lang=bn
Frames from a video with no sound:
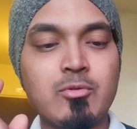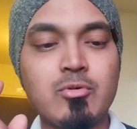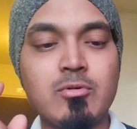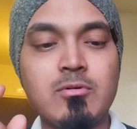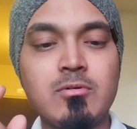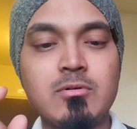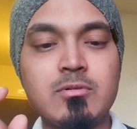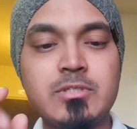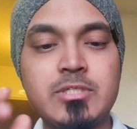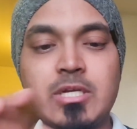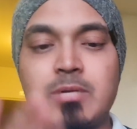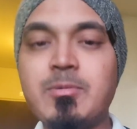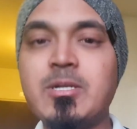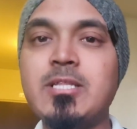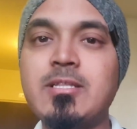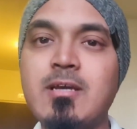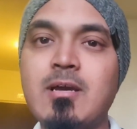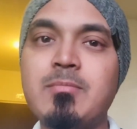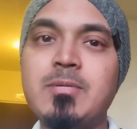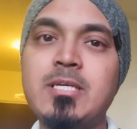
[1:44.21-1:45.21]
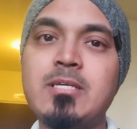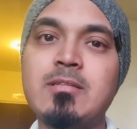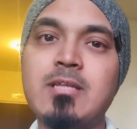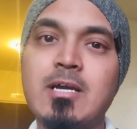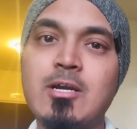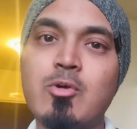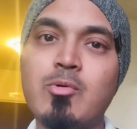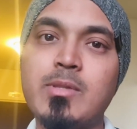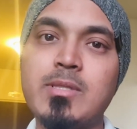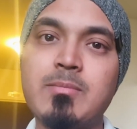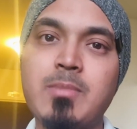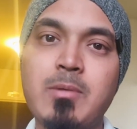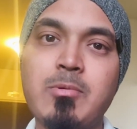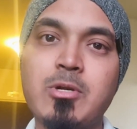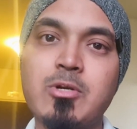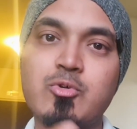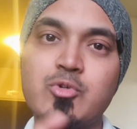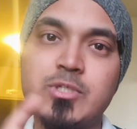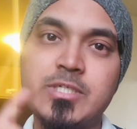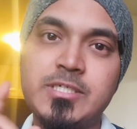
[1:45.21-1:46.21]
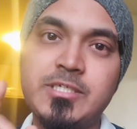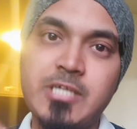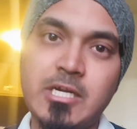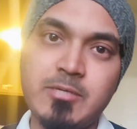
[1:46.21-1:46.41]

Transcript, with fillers: তো জার্মানিতে আমি থাকা অবস্থায় ব্যবহার করছি